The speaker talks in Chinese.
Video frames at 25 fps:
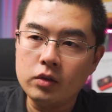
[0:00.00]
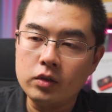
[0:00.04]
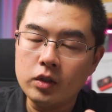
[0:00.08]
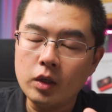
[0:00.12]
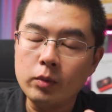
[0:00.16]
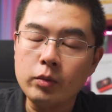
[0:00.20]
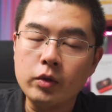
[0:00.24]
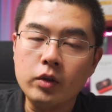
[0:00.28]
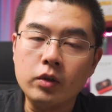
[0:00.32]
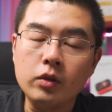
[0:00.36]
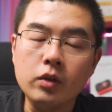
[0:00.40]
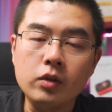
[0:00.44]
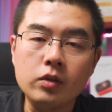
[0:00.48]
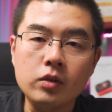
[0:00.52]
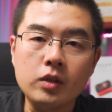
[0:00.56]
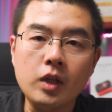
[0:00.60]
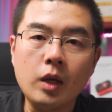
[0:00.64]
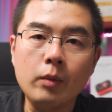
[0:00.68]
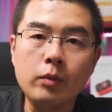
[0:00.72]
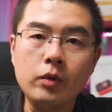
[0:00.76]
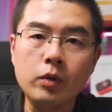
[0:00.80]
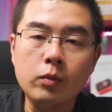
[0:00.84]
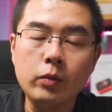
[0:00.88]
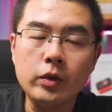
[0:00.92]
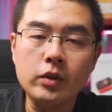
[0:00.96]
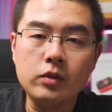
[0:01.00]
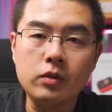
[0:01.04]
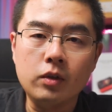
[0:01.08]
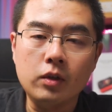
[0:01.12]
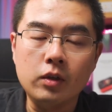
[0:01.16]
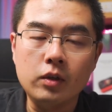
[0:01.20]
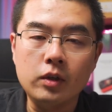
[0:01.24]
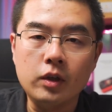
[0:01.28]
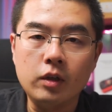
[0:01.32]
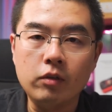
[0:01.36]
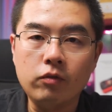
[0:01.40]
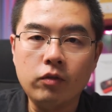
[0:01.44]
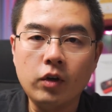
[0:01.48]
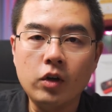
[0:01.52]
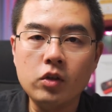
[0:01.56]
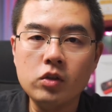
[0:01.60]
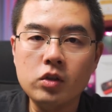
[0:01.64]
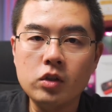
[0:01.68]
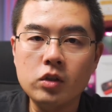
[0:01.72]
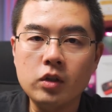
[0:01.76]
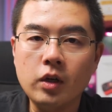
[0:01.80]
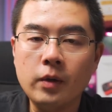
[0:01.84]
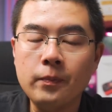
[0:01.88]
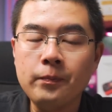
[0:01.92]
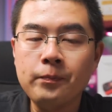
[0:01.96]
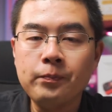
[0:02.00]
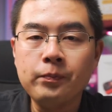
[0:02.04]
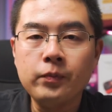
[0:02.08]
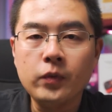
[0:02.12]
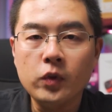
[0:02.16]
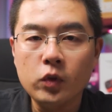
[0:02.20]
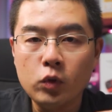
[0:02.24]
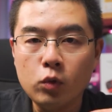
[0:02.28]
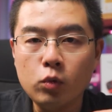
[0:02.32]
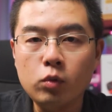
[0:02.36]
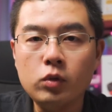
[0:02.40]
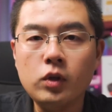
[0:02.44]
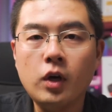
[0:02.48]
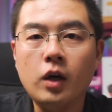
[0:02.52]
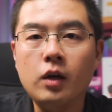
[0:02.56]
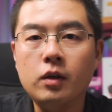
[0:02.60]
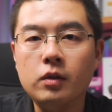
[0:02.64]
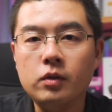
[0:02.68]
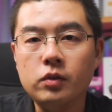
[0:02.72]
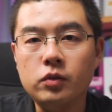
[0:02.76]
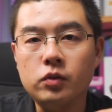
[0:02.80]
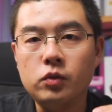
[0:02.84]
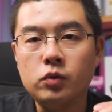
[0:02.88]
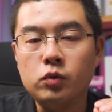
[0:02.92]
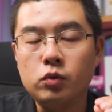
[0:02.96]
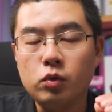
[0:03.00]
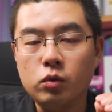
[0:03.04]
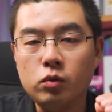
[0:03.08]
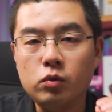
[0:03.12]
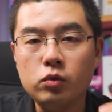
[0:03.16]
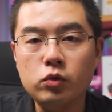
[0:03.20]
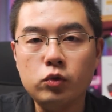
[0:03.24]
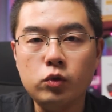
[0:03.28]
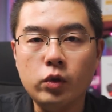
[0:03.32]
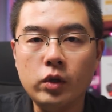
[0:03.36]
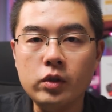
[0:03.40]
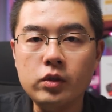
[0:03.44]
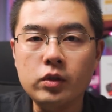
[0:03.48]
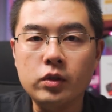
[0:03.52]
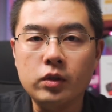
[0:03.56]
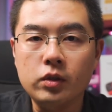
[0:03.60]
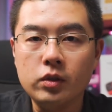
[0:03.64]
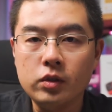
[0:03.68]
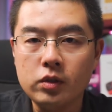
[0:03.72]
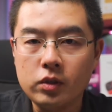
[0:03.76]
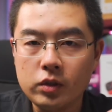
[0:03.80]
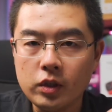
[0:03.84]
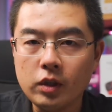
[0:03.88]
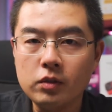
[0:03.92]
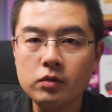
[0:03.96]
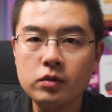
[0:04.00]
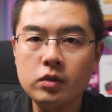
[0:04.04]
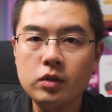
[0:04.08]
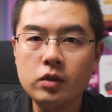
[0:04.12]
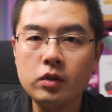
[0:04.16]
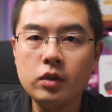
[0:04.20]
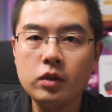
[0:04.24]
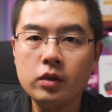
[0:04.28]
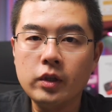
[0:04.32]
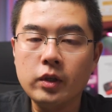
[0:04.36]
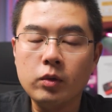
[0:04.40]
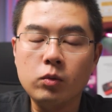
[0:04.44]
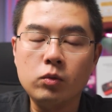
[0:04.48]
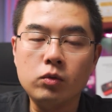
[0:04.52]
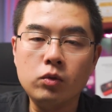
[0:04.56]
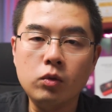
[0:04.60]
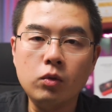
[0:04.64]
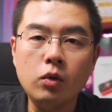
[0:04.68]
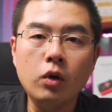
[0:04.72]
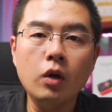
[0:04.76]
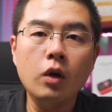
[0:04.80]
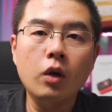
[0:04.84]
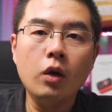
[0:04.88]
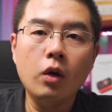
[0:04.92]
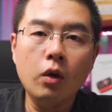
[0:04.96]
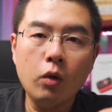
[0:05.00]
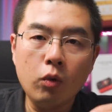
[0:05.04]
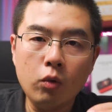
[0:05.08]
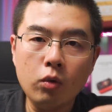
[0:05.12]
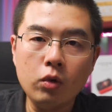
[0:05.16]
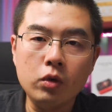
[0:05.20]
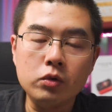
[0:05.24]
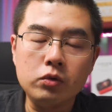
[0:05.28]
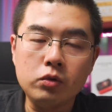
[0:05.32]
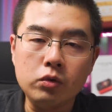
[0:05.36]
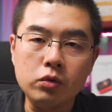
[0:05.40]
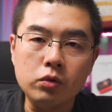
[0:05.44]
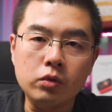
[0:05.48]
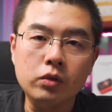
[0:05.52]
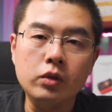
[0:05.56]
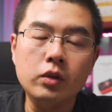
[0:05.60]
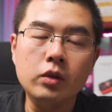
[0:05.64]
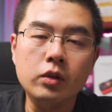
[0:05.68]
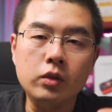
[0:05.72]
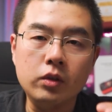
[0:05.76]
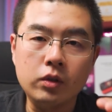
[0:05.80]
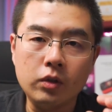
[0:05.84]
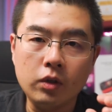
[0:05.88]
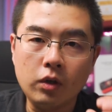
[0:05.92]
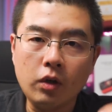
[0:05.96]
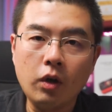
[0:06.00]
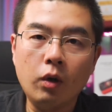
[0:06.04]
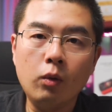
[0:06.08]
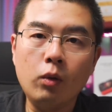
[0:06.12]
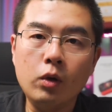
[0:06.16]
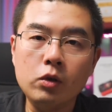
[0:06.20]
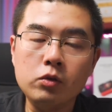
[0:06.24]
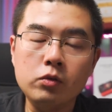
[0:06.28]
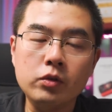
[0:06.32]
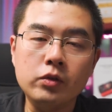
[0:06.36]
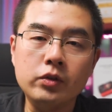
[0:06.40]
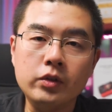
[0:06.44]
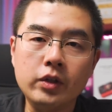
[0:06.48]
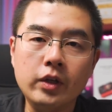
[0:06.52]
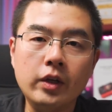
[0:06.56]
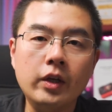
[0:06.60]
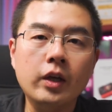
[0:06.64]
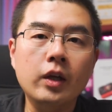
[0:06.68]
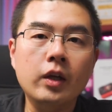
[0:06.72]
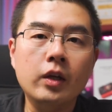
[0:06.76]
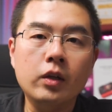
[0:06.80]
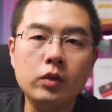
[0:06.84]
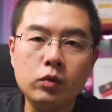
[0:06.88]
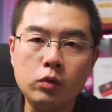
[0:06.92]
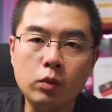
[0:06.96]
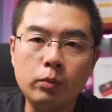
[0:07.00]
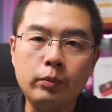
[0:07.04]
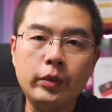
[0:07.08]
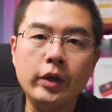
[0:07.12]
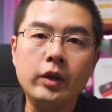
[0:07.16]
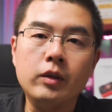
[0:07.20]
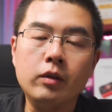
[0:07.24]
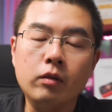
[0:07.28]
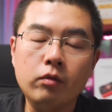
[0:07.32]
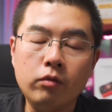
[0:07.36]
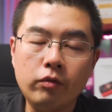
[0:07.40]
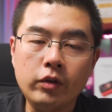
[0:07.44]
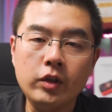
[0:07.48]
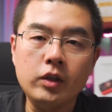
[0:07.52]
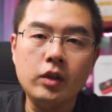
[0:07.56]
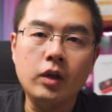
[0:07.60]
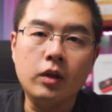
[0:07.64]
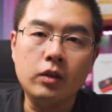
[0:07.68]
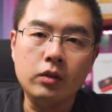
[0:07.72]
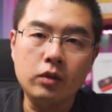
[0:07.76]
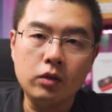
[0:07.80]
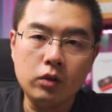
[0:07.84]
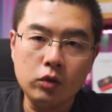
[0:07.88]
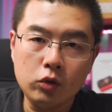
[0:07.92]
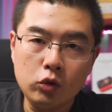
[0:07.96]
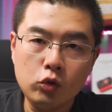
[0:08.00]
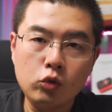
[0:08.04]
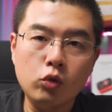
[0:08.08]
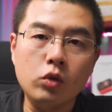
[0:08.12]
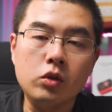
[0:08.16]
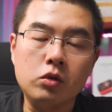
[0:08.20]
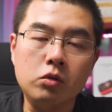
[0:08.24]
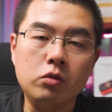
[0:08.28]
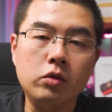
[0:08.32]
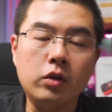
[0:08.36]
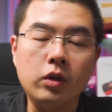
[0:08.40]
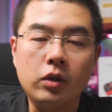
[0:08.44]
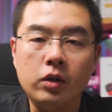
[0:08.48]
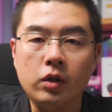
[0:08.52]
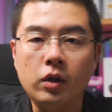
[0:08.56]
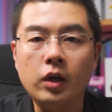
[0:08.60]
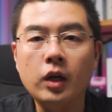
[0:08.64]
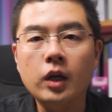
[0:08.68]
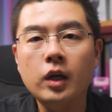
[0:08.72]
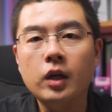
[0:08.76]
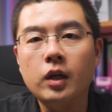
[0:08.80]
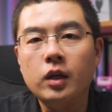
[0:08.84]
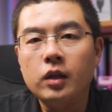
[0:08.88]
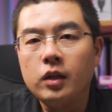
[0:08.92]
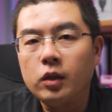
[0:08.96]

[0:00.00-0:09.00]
截屏的 Snappy Wizard 的那个方式啊，都让你从全景相机的内容中获取你的高光瞬间就变得非常的唾手可得。